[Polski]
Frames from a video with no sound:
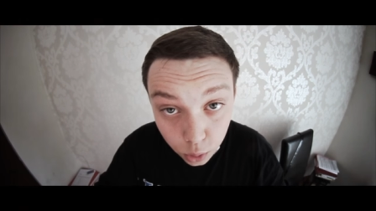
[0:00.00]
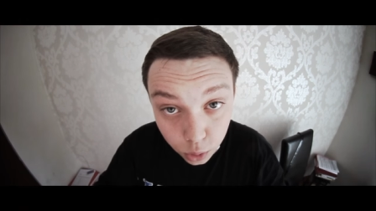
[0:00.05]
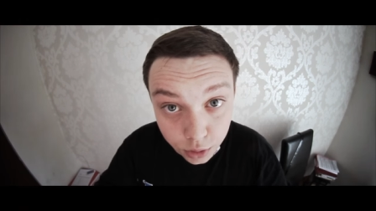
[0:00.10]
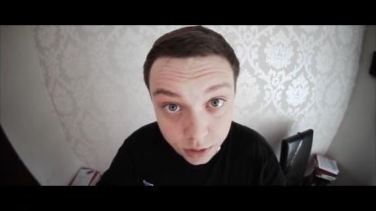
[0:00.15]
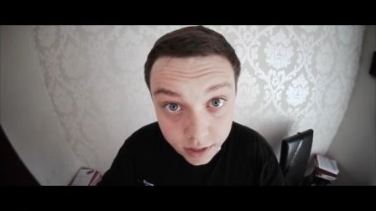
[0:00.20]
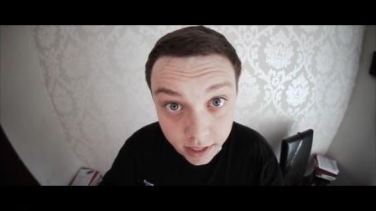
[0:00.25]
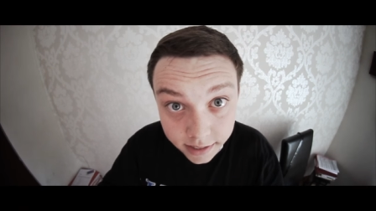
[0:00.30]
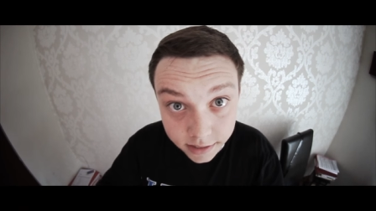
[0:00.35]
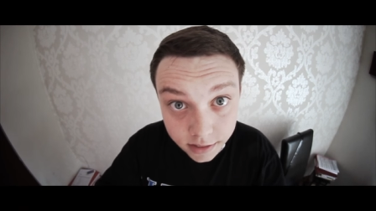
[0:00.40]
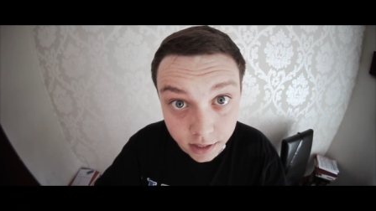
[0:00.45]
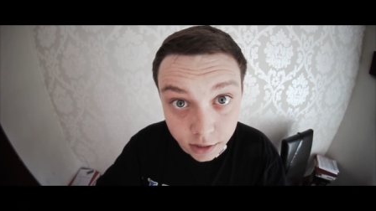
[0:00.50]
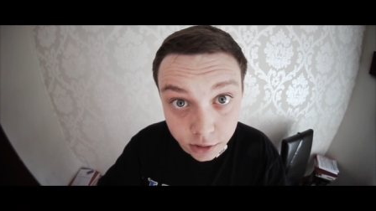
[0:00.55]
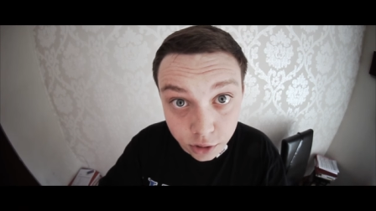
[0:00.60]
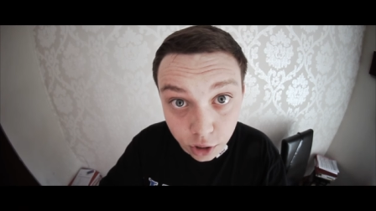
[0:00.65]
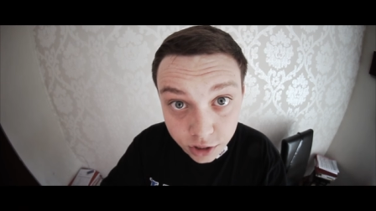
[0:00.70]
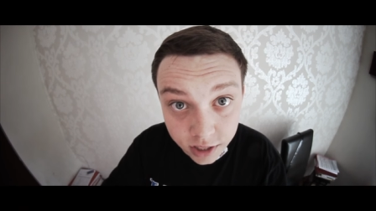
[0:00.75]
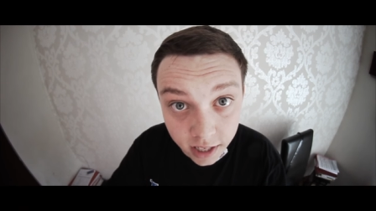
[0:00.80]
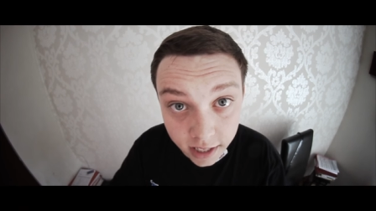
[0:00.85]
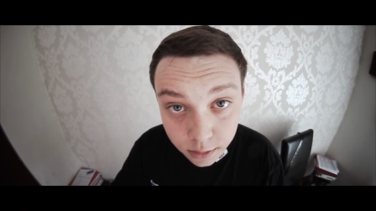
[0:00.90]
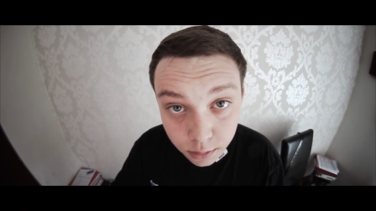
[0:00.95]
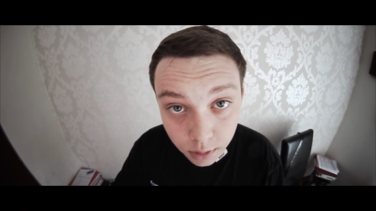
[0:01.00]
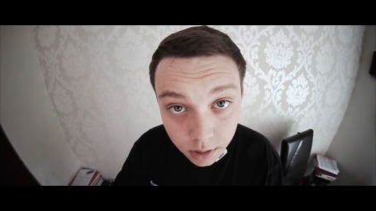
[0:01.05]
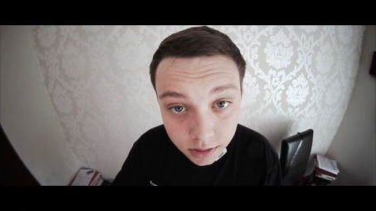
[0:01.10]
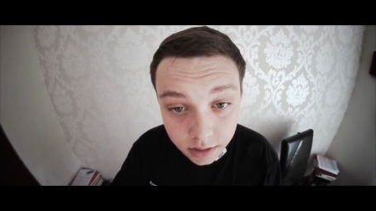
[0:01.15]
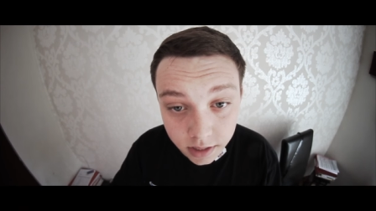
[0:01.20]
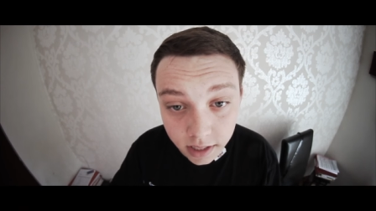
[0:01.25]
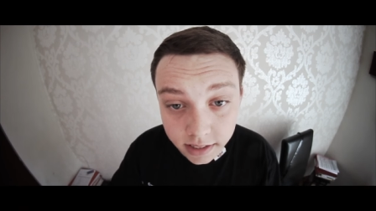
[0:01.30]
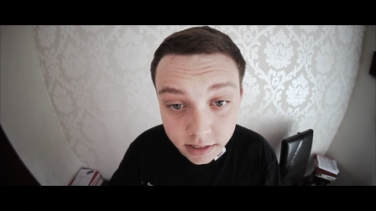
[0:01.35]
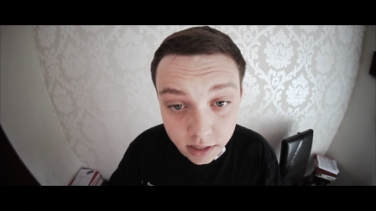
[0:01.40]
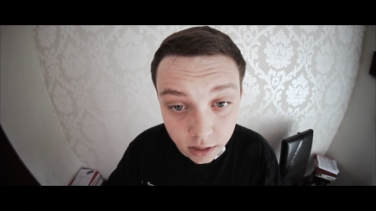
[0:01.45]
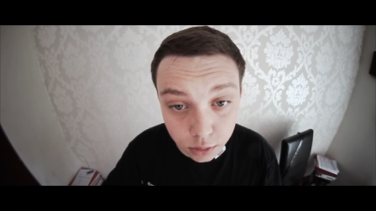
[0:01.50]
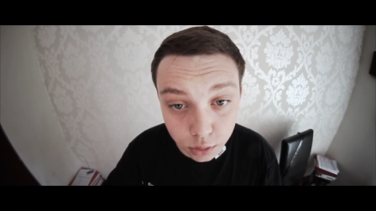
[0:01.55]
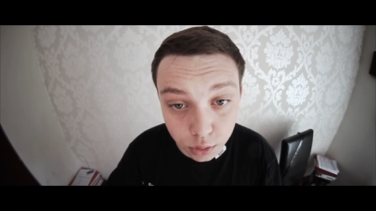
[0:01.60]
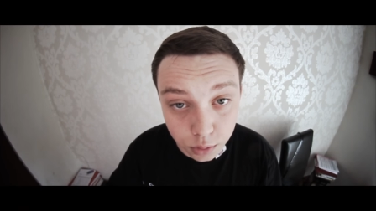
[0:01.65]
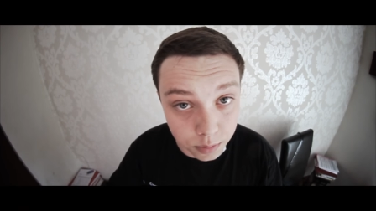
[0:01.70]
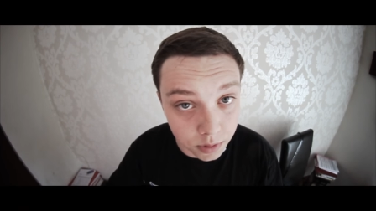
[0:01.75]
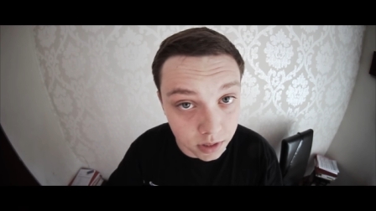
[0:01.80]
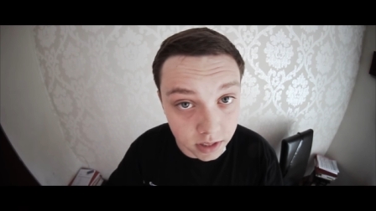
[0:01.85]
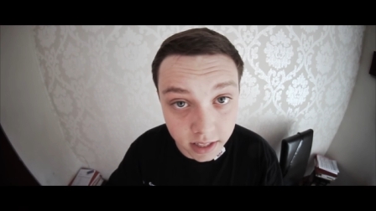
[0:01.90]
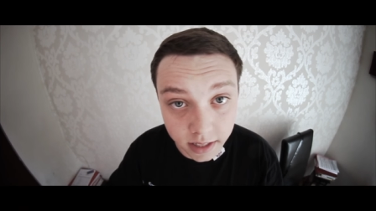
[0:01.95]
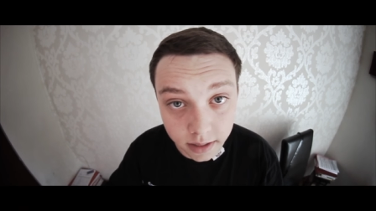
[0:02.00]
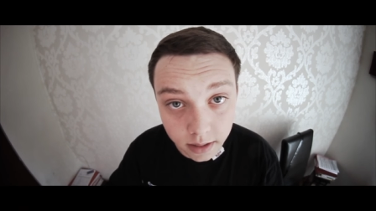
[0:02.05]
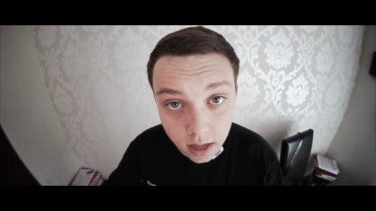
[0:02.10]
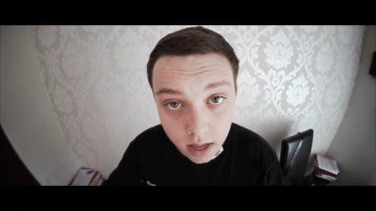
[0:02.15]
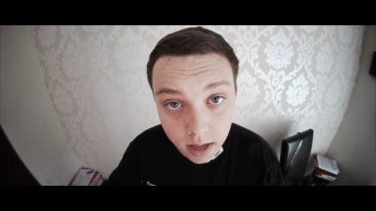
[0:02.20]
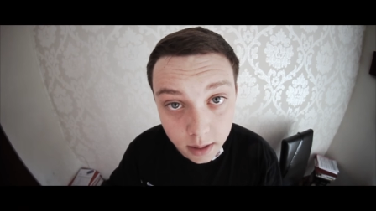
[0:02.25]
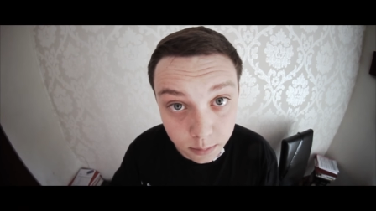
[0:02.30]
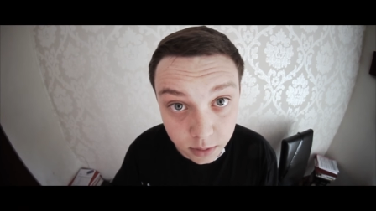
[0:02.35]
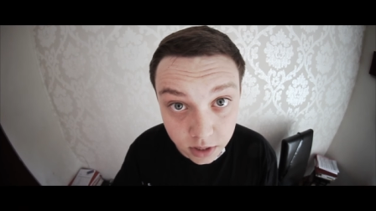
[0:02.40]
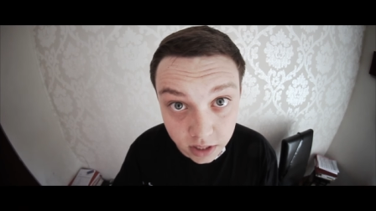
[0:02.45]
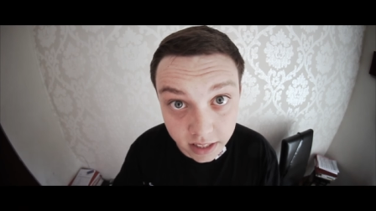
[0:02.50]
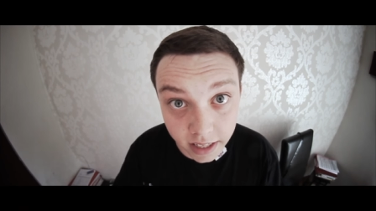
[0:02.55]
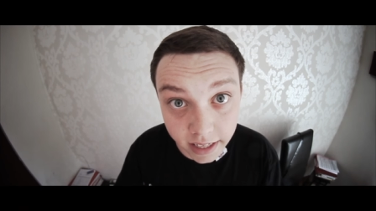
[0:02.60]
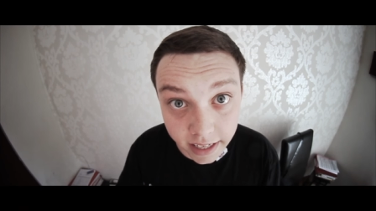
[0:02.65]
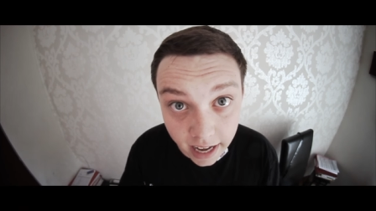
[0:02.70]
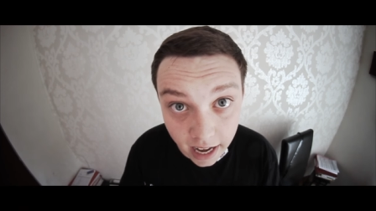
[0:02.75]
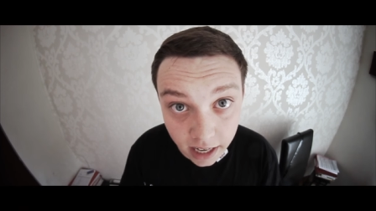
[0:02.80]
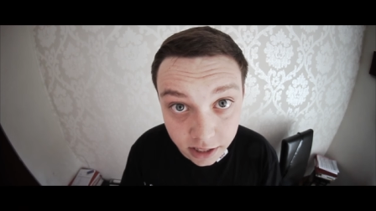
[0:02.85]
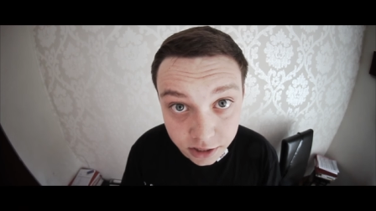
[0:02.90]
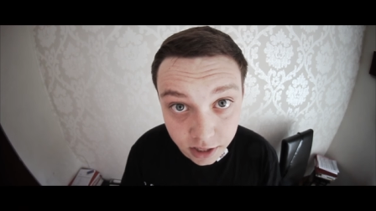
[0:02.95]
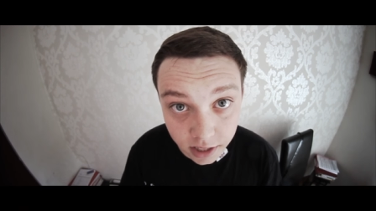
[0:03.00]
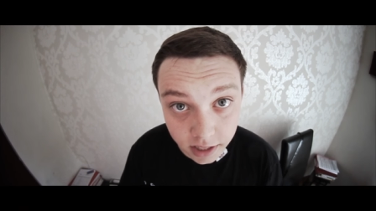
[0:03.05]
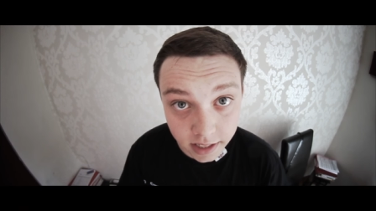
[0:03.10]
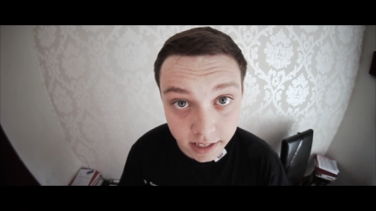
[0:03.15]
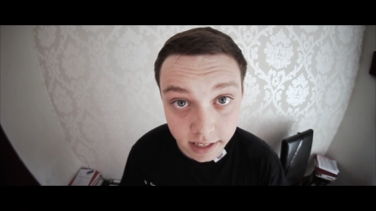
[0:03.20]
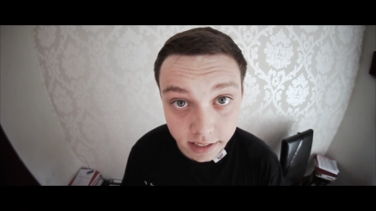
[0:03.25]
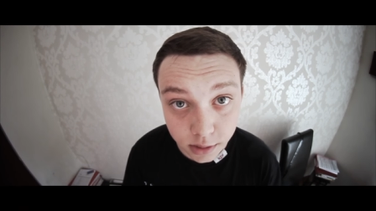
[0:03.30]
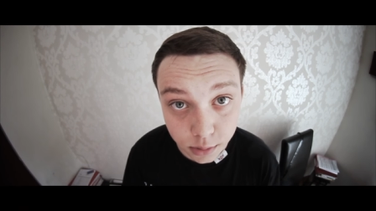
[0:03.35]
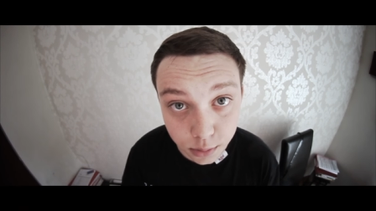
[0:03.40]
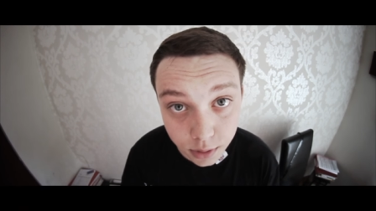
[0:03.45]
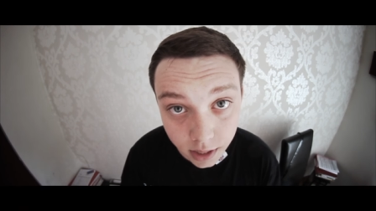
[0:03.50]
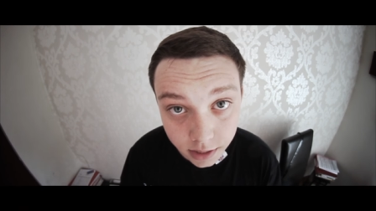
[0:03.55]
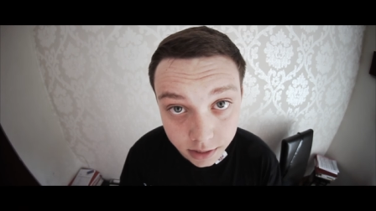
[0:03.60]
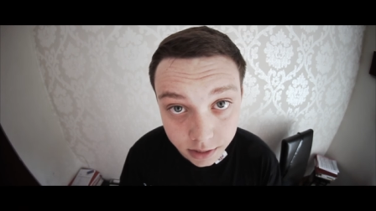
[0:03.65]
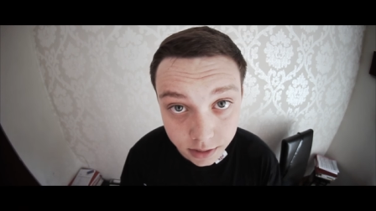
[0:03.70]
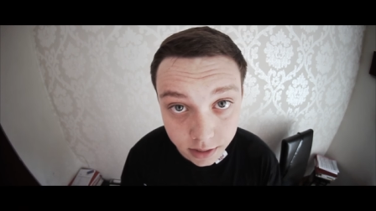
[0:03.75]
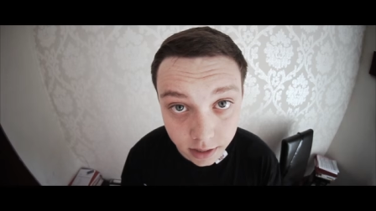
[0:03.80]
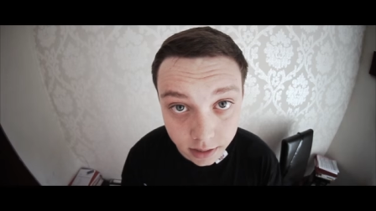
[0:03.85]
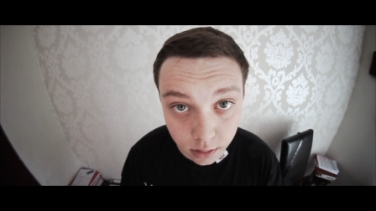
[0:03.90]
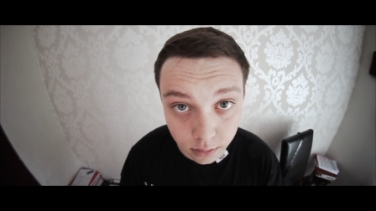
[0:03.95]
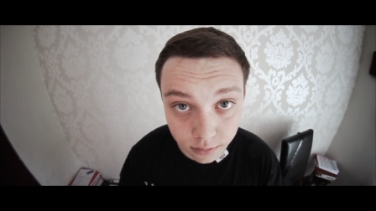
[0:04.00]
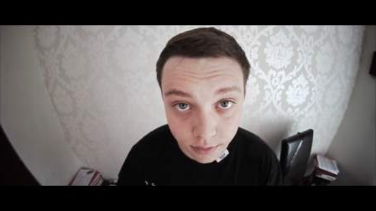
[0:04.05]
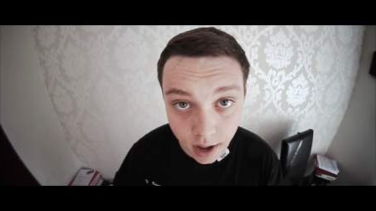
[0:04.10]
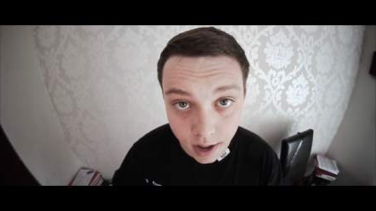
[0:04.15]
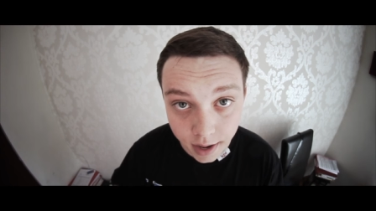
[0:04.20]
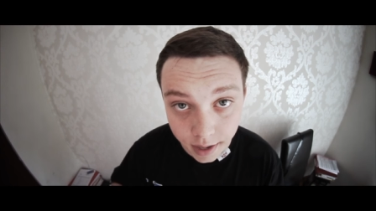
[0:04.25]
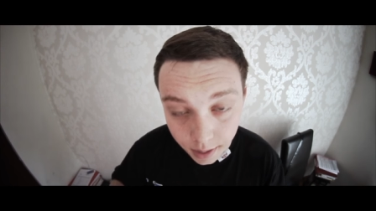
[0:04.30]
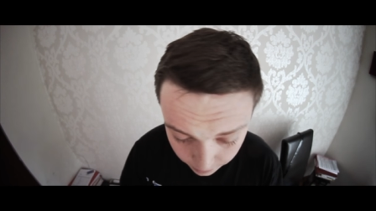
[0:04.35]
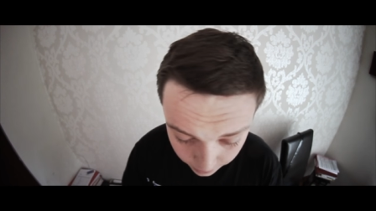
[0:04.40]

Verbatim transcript: Już jesteś, doszedłeś, jesteś już przy tej, przy tej kasie i kasuje ci te towary.